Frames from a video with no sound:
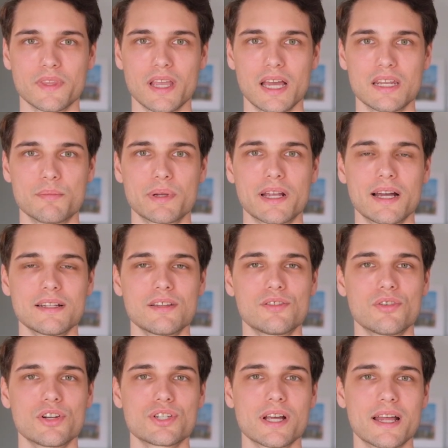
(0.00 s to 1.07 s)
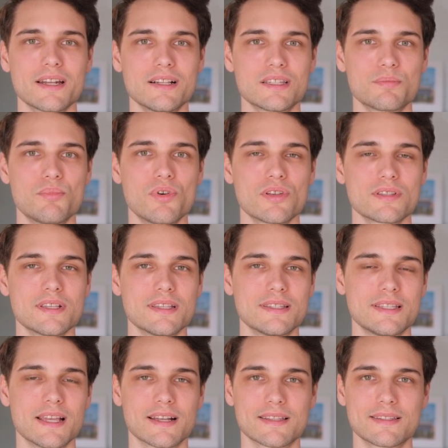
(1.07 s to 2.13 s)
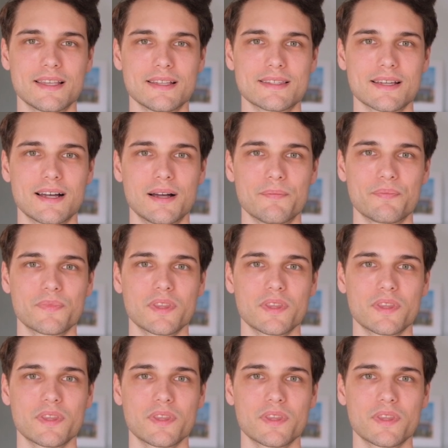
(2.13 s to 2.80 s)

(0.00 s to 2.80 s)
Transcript: Eine bekannte deutsche Handelsbörse ist die Exetra.